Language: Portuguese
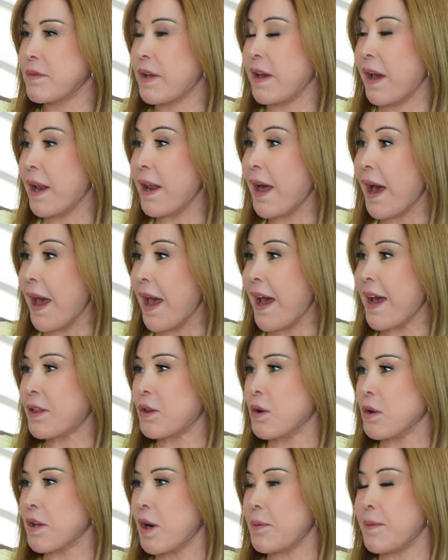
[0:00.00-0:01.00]
E ela é
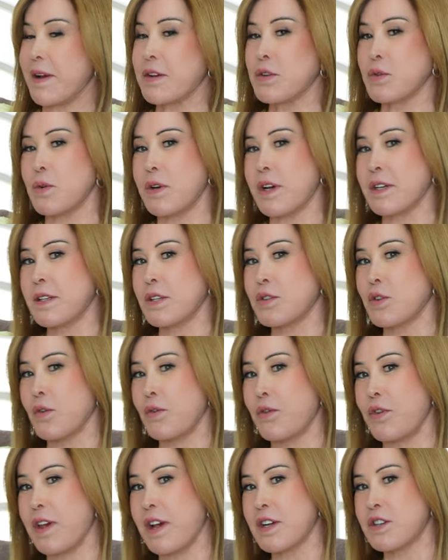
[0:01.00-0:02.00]
totalmente, eu conheço a
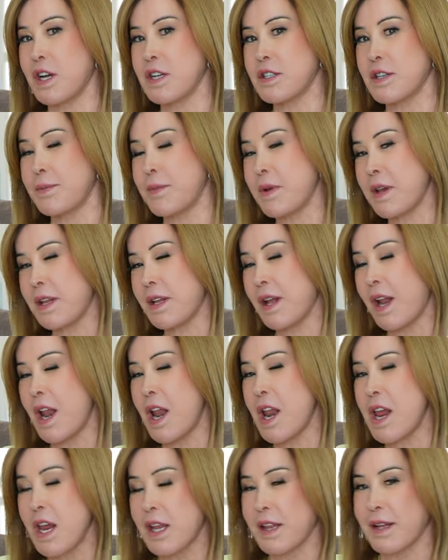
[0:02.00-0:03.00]
Sofia, gente, a menina é
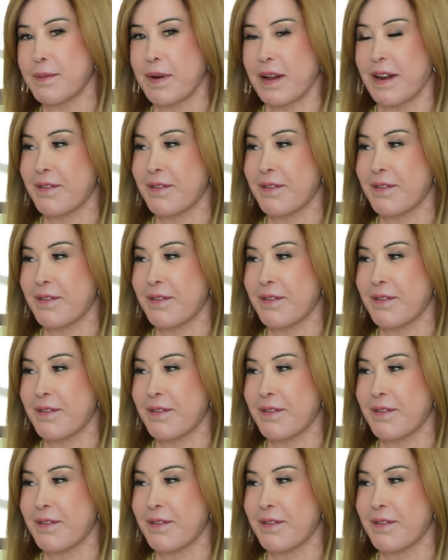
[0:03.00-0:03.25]
linda, Sofia